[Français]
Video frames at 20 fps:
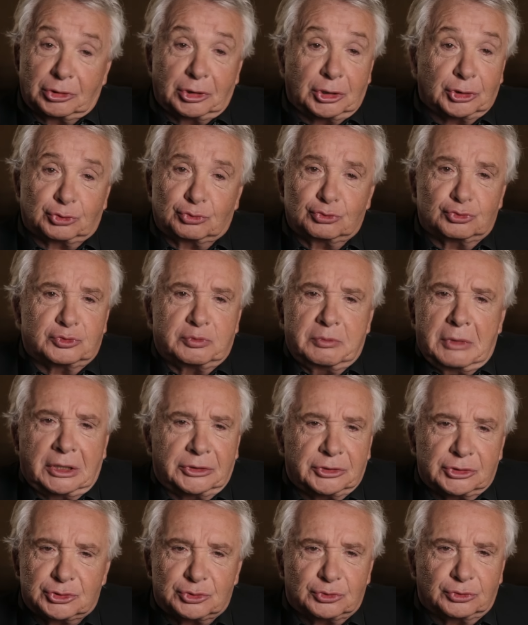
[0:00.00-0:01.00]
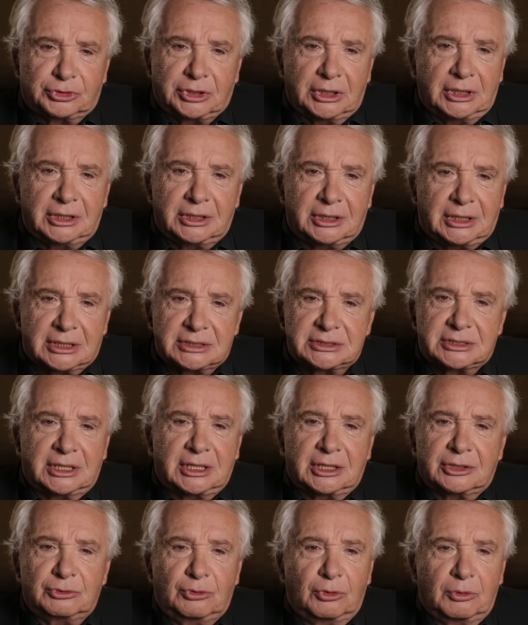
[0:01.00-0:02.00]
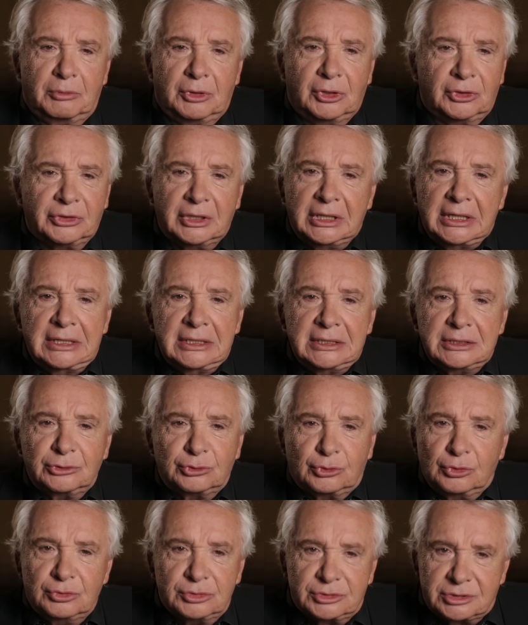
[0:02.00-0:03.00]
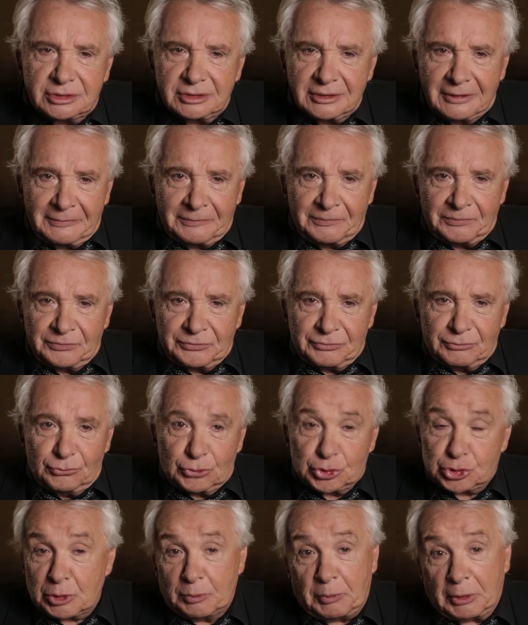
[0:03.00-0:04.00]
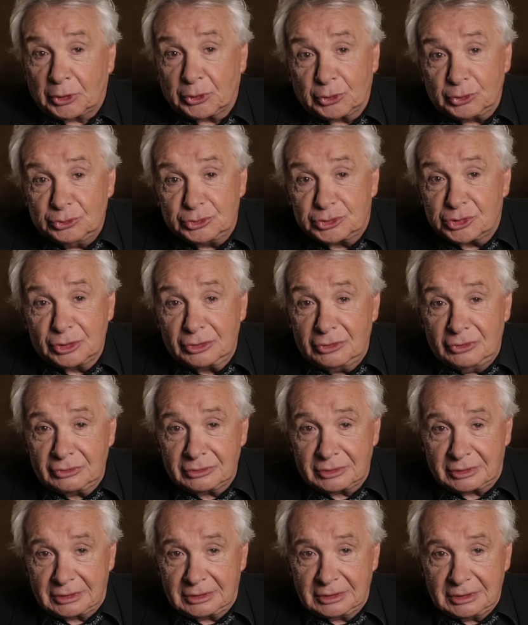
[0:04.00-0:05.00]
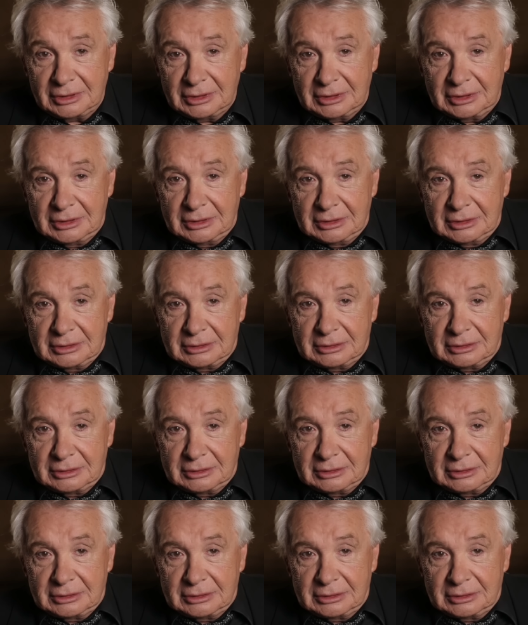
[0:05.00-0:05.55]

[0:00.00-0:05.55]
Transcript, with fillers: en a tous marre des hôtels et de la salade gourmande, tous. Mais j'ai pas cru une seconde. Donc dans cette